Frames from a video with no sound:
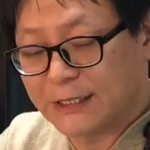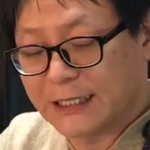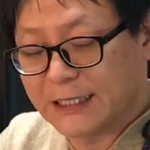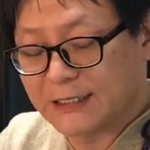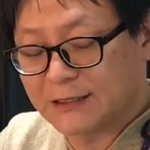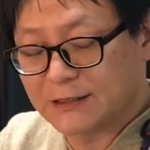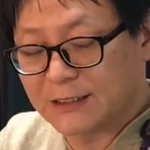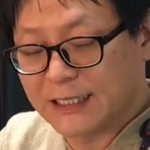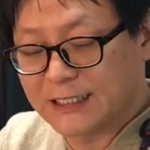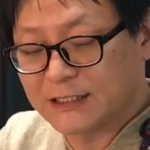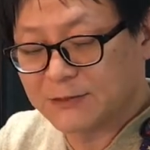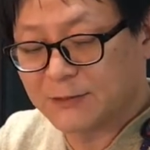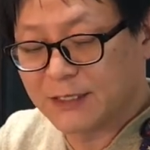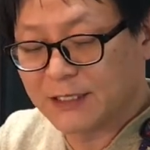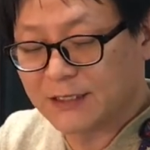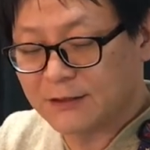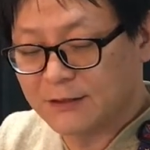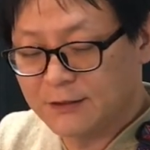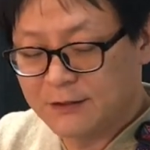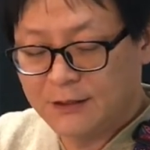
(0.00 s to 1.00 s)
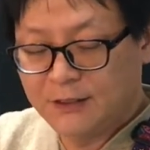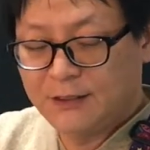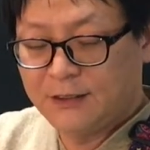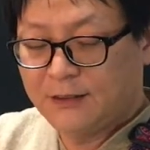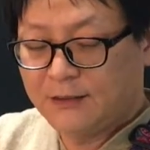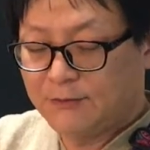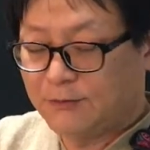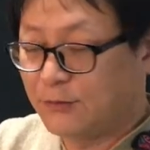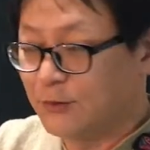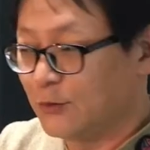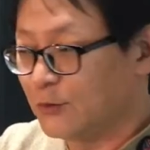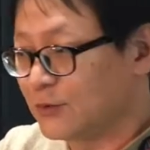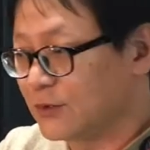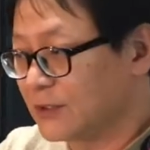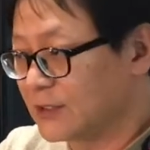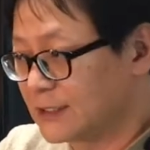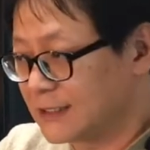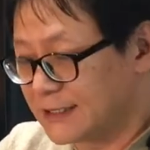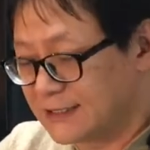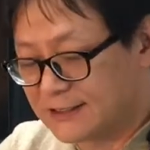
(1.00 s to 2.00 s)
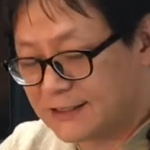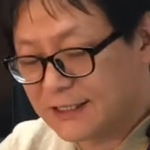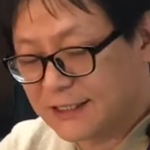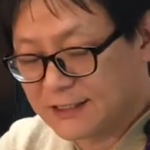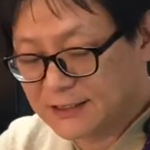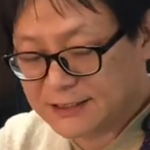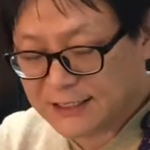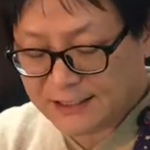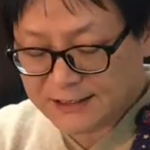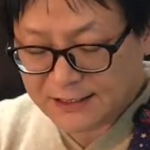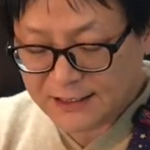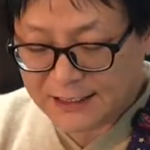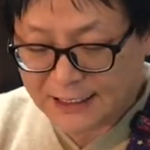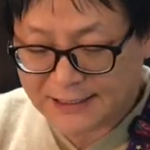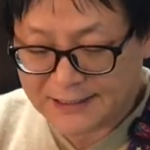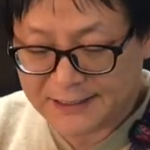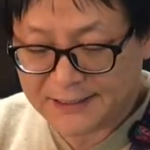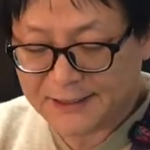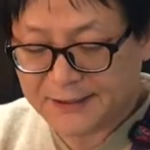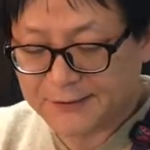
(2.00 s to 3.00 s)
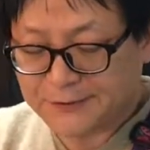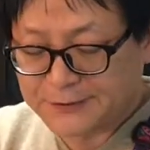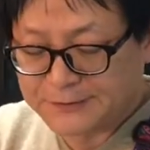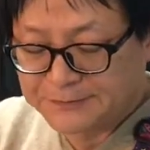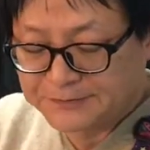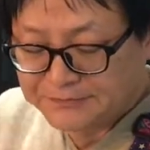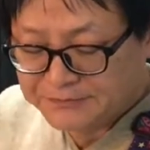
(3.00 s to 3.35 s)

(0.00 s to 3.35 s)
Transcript: 얘기를 하지만 뭐 오늘은 이제 그 얘기는 자세히 안 할게요